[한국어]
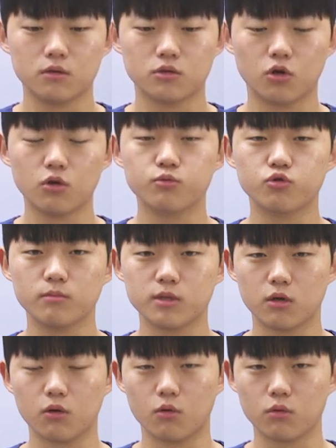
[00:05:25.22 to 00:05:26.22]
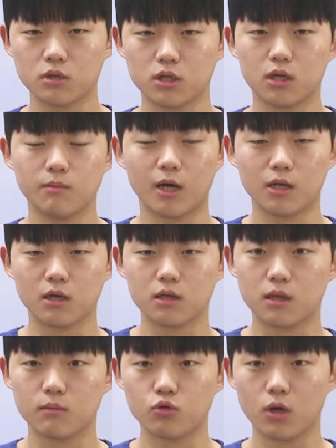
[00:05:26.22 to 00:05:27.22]
전업 수험생이었고 시간이 많았기
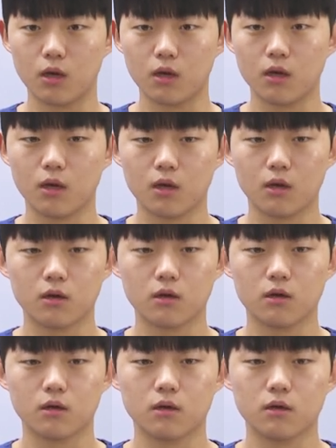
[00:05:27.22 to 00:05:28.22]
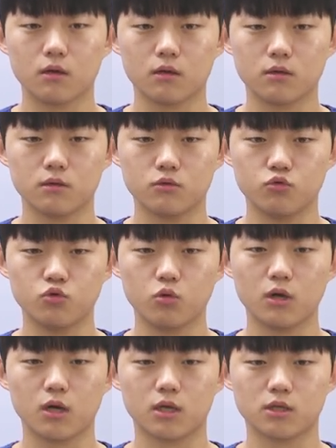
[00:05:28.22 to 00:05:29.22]
때문에
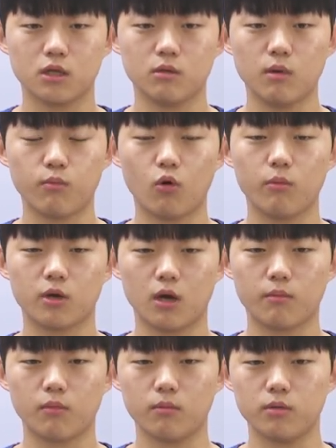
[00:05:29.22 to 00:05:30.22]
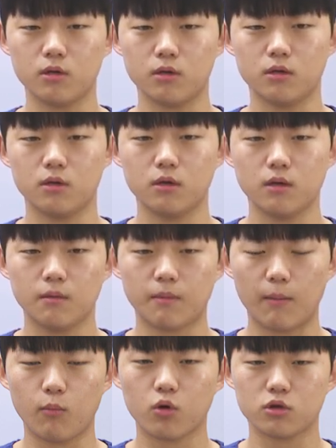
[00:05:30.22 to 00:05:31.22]
윤종길 강사님의 보험계약법을
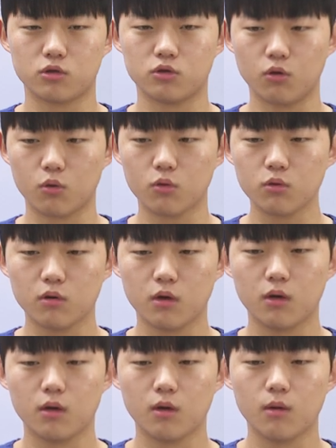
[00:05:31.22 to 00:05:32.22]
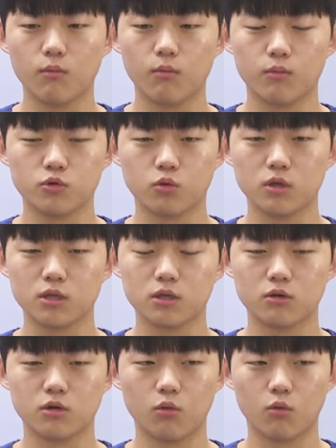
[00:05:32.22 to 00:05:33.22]
반복해서 들었고
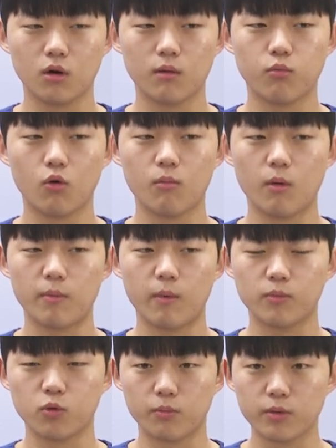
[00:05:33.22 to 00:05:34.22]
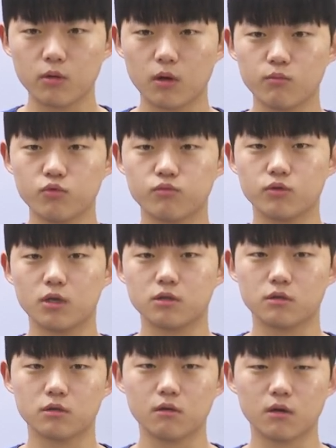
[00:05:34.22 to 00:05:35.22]
손해사정 이론과 보험업법도 필요한 부분에
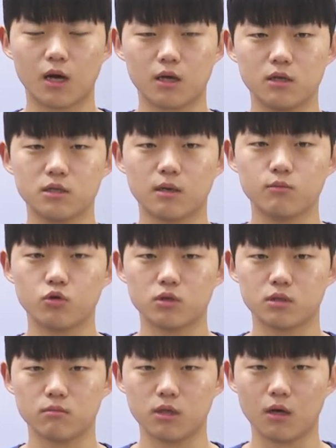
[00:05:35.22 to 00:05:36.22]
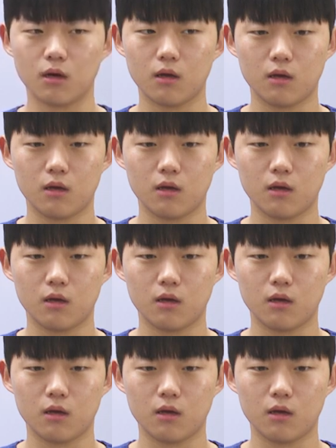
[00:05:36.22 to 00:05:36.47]
있어서 강의를 참조했습니다.